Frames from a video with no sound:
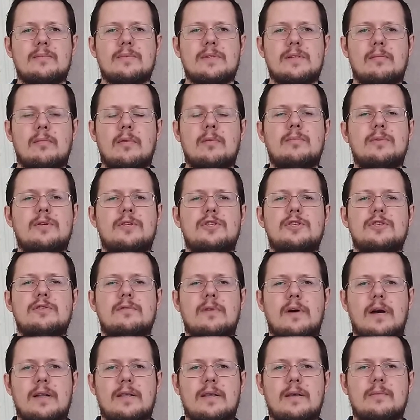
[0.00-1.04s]

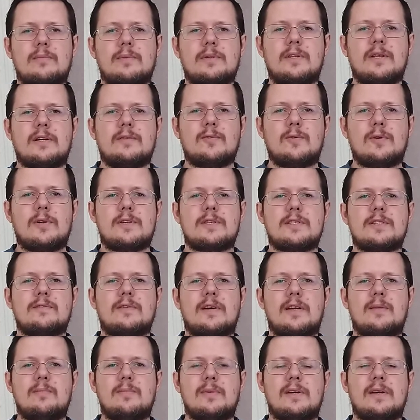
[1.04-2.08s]
самобичеванием, недоволен
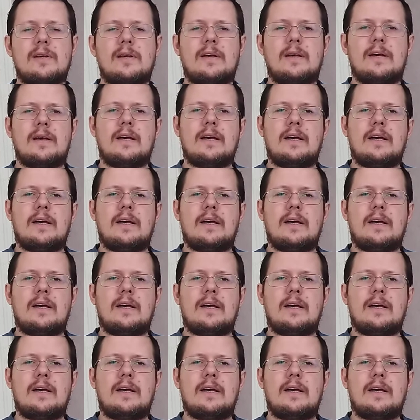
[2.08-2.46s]
своими